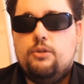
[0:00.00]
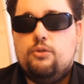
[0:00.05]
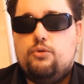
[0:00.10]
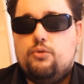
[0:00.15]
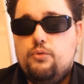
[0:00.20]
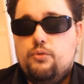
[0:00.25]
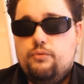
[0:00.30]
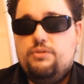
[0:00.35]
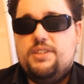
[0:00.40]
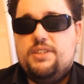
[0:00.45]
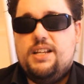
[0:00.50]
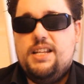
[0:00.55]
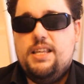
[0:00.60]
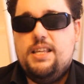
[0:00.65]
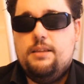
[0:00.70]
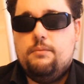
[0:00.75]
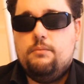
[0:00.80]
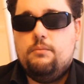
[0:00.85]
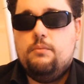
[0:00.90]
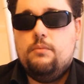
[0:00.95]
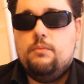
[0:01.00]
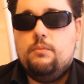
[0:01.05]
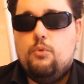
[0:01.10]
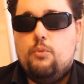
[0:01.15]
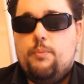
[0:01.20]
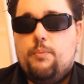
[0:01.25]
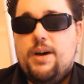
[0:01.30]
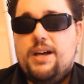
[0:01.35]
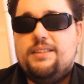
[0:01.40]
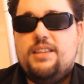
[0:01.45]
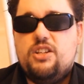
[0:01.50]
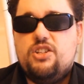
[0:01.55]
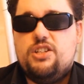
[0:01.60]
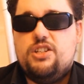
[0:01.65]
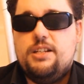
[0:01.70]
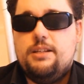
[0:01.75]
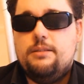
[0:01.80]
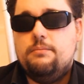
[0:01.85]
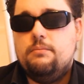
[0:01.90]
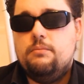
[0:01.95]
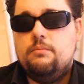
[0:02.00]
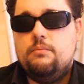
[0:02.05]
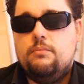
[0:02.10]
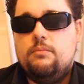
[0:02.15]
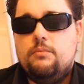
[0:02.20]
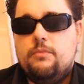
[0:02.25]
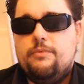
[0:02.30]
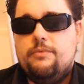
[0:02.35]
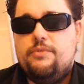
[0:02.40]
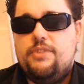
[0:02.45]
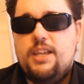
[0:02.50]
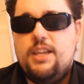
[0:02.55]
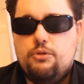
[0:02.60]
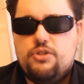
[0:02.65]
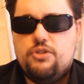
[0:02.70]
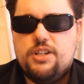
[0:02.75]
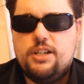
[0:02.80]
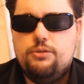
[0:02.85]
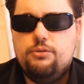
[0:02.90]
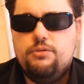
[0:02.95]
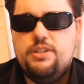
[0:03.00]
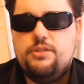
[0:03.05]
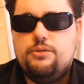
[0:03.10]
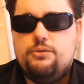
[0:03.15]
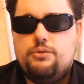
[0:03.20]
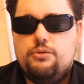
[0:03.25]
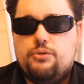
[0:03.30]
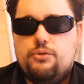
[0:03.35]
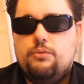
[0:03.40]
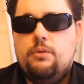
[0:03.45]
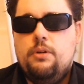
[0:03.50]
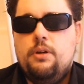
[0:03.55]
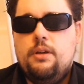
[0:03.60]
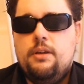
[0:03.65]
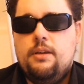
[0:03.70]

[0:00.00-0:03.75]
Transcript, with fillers: que vous allez me partager via le chat de discussion